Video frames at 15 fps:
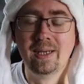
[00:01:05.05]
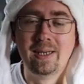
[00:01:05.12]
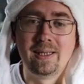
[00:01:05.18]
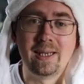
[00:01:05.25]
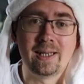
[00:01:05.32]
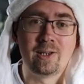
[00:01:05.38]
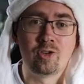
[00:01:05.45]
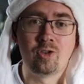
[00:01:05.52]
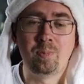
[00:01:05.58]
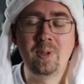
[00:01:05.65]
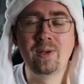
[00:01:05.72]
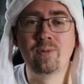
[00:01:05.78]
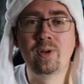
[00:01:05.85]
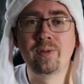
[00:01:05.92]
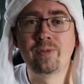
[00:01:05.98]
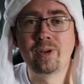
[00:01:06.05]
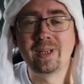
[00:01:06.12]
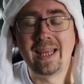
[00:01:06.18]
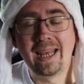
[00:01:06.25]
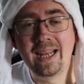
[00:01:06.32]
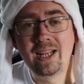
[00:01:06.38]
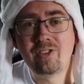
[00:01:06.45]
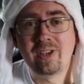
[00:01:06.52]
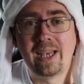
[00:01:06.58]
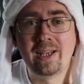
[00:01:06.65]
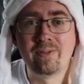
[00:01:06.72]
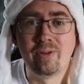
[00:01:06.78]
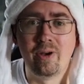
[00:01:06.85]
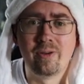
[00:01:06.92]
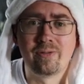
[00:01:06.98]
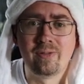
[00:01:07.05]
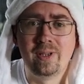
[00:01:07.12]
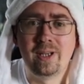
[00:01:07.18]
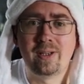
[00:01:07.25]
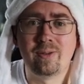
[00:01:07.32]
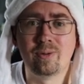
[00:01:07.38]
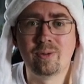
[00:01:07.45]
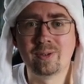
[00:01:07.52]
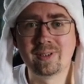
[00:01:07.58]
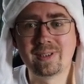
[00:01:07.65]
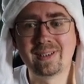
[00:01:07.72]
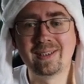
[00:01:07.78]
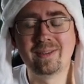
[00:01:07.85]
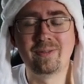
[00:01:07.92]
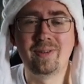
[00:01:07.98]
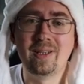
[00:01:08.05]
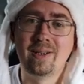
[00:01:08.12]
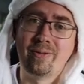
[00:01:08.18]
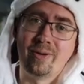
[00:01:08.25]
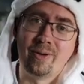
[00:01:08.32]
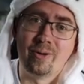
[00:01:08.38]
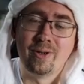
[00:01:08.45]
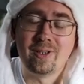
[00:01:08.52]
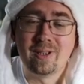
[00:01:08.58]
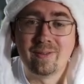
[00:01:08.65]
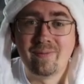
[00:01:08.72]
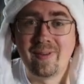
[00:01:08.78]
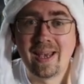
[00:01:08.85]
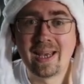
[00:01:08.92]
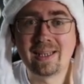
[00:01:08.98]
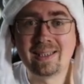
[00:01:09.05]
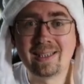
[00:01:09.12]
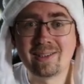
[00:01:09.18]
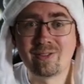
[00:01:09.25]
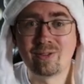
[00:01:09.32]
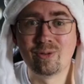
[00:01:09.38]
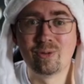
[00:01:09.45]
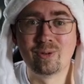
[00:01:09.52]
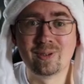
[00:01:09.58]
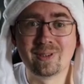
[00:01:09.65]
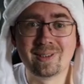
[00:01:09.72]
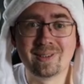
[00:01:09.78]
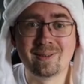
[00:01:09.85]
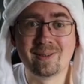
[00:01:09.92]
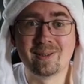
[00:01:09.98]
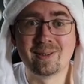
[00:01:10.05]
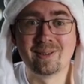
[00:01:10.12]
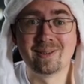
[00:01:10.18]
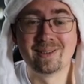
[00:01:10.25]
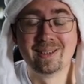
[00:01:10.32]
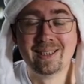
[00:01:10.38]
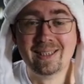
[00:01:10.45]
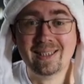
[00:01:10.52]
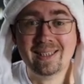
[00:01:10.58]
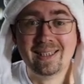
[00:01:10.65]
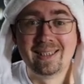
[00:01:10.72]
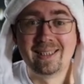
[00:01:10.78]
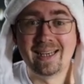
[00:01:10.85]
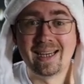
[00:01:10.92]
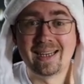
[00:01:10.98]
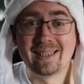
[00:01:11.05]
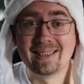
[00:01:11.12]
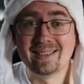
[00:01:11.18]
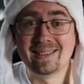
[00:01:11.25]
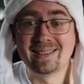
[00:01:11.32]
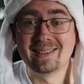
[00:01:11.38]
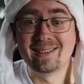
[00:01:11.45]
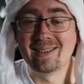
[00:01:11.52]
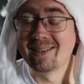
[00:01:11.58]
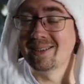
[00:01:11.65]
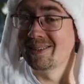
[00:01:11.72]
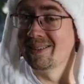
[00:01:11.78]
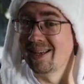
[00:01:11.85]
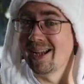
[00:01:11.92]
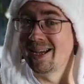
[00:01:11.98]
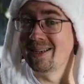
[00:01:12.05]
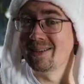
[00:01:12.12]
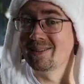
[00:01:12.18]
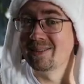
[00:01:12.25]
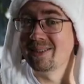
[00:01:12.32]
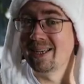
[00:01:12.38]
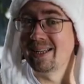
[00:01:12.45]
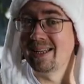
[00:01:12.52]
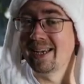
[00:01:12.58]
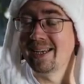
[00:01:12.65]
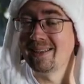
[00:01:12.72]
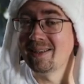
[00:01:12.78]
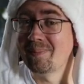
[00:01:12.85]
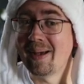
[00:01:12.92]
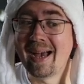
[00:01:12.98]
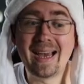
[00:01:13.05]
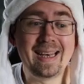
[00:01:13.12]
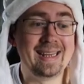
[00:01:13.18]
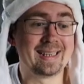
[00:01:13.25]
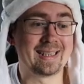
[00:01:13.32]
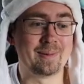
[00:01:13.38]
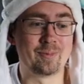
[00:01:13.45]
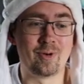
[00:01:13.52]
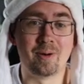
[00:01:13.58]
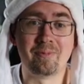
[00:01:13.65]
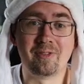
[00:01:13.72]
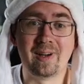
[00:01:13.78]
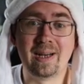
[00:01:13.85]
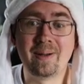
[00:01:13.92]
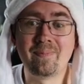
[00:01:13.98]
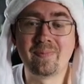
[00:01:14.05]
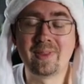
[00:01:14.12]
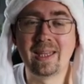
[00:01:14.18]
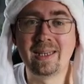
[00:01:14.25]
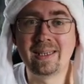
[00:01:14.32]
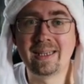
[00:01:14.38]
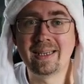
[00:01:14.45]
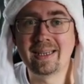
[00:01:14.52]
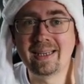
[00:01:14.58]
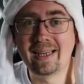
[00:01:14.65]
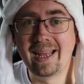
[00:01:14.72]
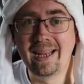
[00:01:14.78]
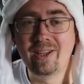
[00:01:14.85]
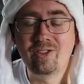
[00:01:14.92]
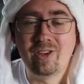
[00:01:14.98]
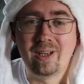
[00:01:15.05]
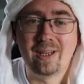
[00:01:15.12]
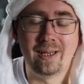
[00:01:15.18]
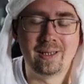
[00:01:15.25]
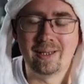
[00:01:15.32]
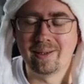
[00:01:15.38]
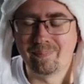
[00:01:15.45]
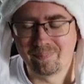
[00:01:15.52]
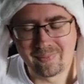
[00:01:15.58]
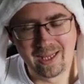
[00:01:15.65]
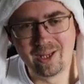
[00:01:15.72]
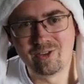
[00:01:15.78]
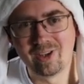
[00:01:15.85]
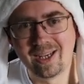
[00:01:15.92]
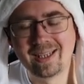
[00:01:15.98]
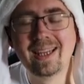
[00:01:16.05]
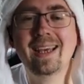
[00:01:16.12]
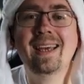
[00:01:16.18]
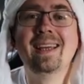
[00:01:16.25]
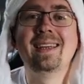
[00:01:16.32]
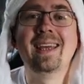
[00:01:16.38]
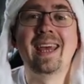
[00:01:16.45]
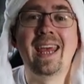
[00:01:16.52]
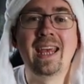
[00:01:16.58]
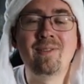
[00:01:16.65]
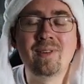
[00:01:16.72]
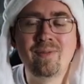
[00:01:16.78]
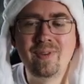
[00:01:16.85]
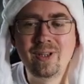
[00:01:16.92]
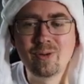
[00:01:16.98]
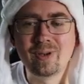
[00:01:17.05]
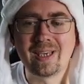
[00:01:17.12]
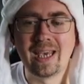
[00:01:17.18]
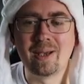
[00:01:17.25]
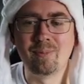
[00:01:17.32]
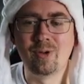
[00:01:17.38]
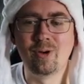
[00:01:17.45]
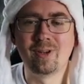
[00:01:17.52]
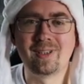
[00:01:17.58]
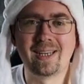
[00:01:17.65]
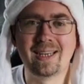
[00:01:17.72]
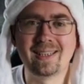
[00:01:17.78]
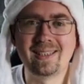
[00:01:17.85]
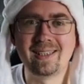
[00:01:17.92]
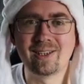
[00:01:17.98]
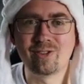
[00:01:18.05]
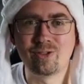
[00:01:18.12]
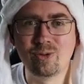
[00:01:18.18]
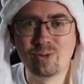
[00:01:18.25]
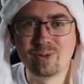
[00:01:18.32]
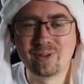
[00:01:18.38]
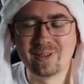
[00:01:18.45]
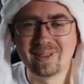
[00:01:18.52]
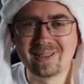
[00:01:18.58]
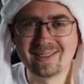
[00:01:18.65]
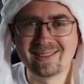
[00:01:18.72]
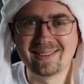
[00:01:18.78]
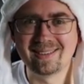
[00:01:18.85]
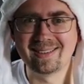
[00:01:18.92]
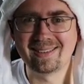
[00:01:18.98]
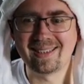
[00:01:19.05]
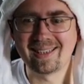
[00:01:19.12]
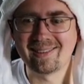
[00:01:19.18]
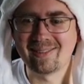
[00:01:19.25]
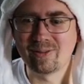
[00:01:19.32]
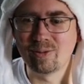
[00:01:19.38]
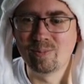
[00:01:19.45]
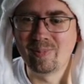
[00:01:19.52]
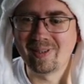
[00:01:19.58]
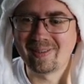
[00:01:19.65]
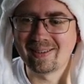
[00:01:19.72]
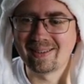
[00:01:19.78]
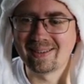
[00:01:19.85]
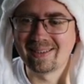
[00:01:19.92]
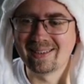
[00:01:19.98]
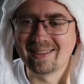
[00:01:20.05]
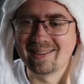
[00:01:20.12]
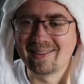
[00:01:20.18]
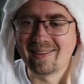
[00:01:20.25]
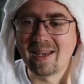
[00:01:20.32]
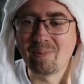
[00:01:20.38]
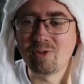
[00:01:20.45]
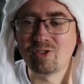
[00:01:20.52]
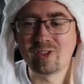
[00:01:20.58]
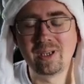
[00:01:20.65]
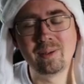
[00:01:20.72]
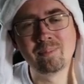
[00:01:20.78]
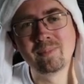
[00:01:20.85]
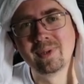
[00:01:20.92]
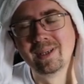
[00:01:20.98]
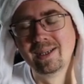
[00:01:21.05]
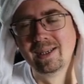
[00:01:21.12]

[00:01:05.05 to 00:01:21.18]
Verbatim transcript: Ja, das Spiel wurde von AJN veröffentlicht und äh, viele von euch werden jetzt schon äh, ja, äh, eine leichte Panik im Kopf haben, denn der AJ, äh, der AJ, der enge Videogame-Nerd hat ja schon äh, das so ein bisschen sehr beschrieben